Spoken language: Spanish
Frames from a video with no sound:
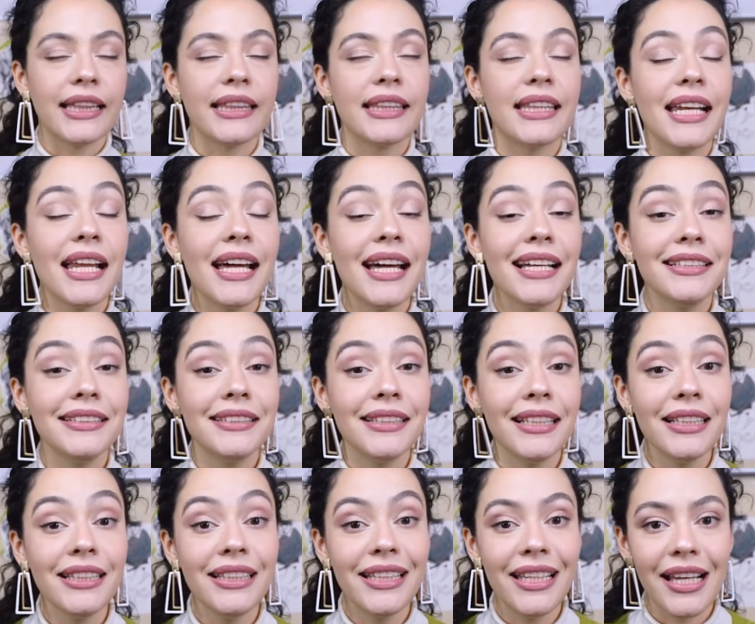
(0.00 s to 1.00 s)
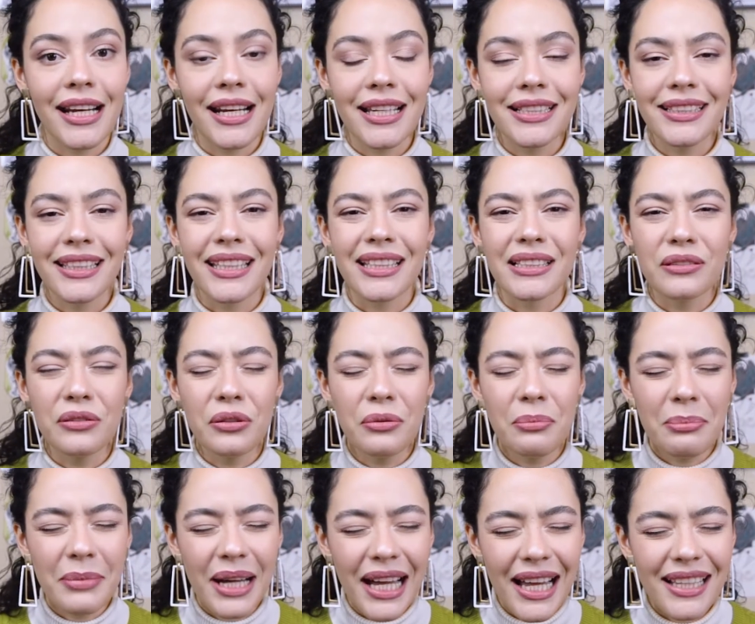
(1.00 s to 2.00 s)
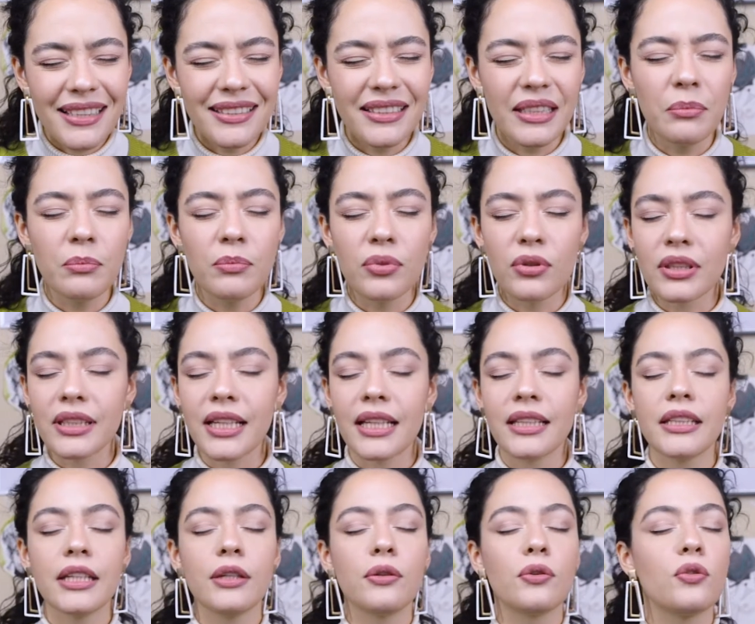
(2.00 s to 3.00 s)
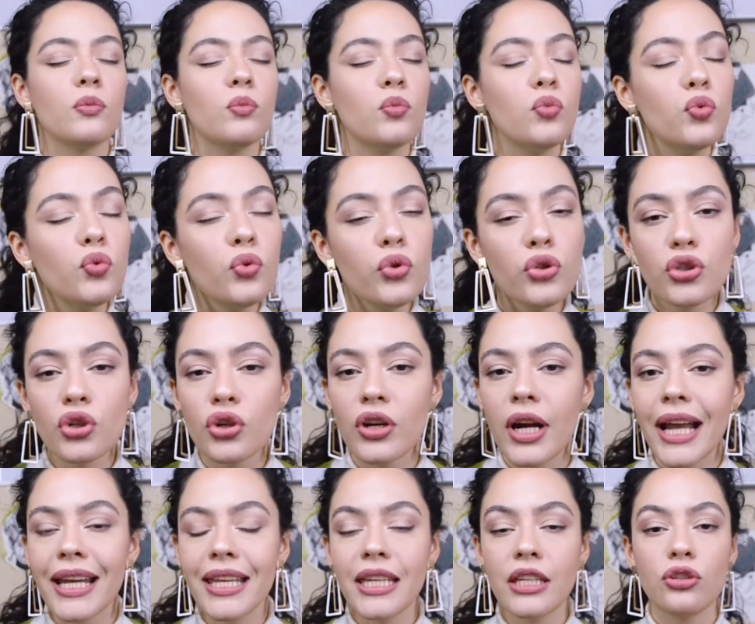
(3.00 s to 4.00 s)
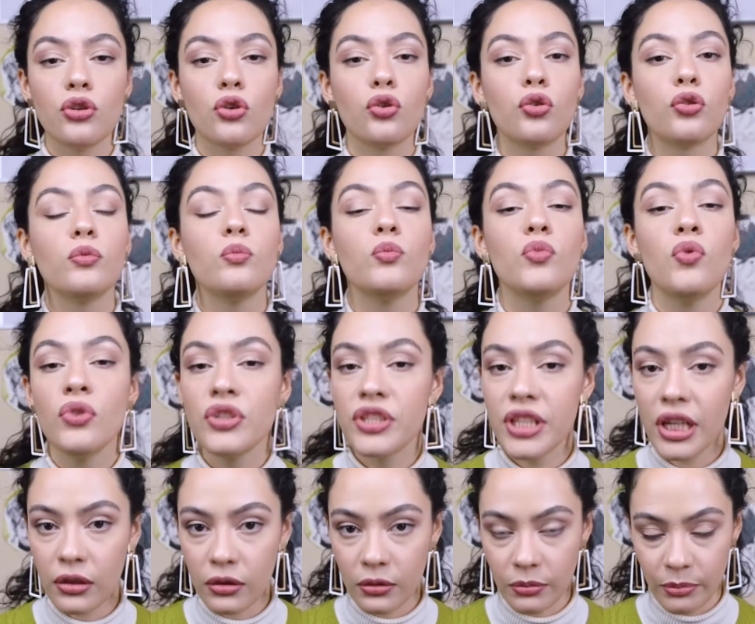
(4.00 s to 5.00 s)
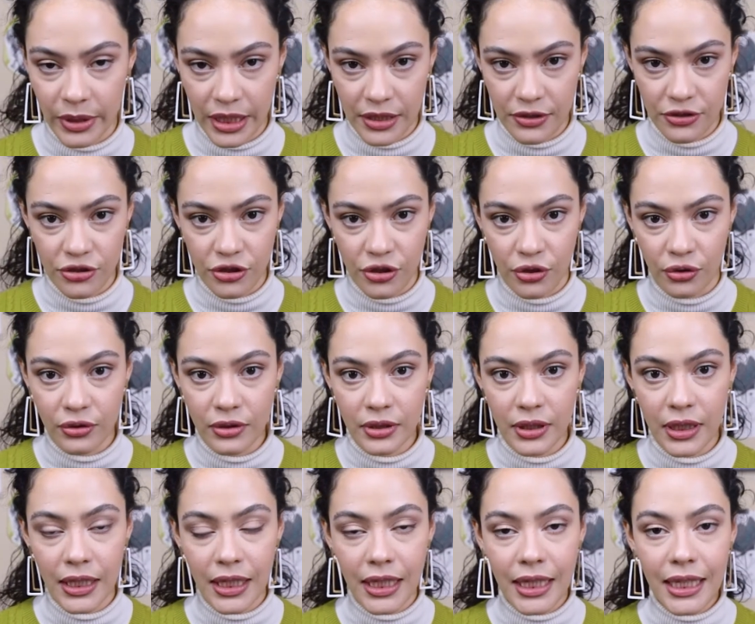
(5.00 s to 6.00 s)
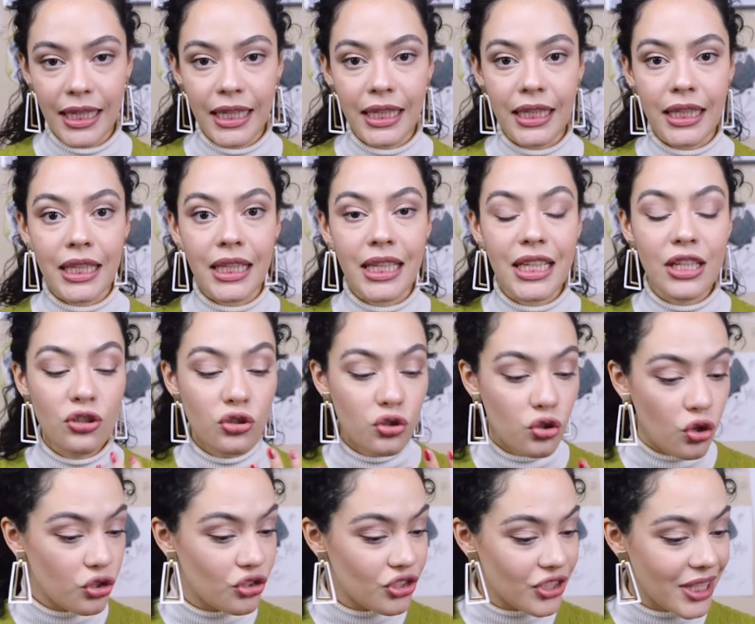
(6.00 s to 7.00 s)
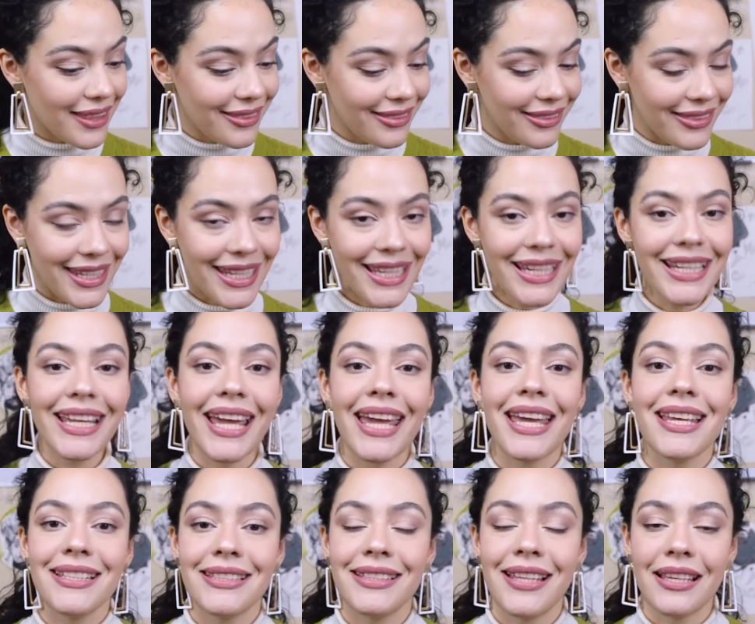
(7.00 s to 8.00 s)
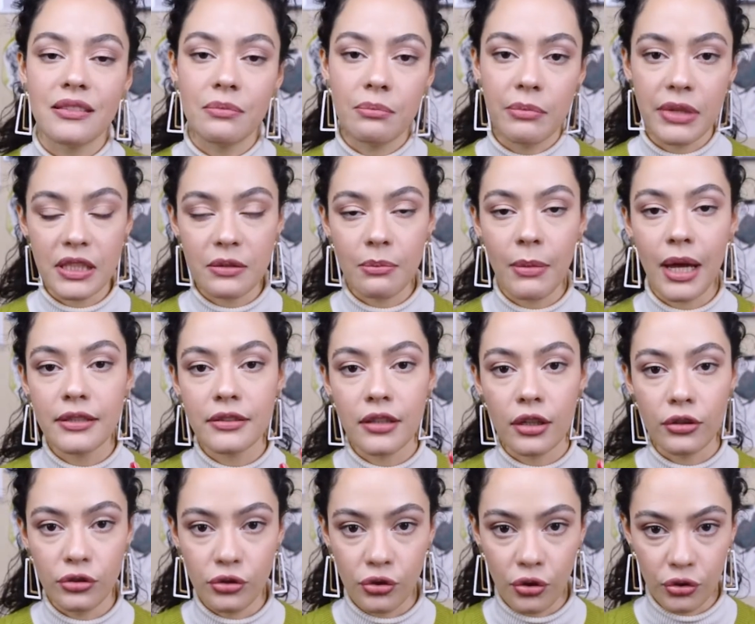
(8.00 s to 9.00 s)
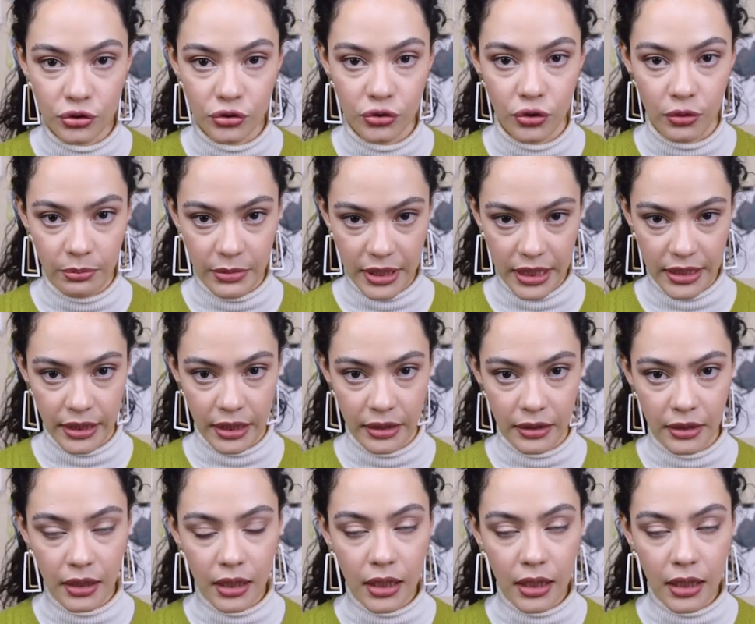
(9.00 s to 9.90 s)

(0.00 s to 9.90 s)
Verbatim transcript: trascenderlas, que es lo más importante, con mucho cariño, con mucha comprensión, y no sentir que estas mismas nos dominan